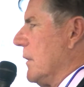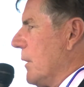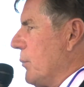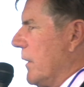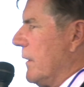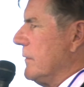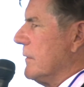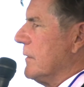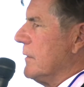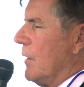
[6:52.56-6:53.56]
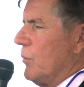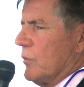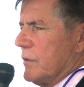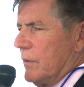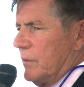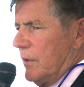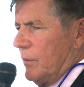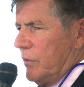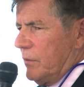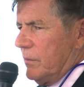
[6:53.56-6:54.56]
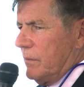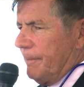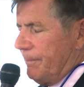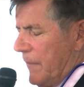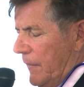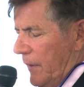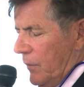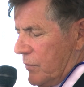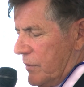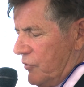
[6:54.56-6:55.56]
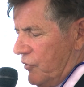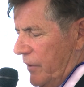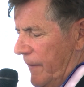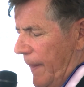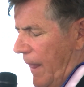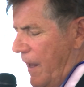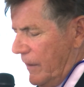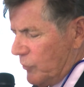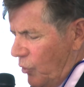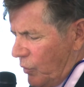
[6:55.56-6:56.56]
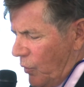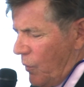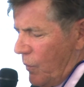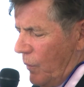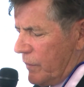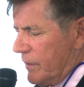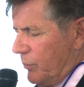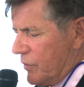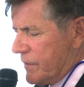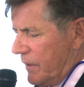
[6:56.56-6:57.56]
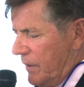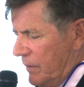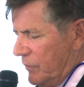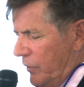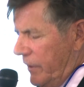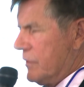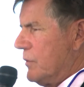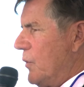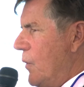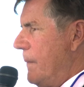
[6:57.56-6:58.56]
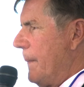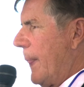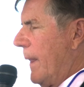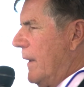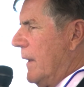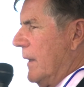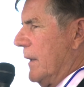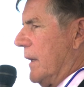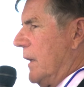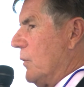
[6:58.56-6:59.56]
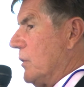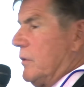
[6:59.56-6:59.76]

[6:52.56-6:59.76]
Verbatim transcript: la presse, etc. Bon, ça, on a l'habitude, on s'est gérer. Donc, on, s'est posé euh, deux questions et on a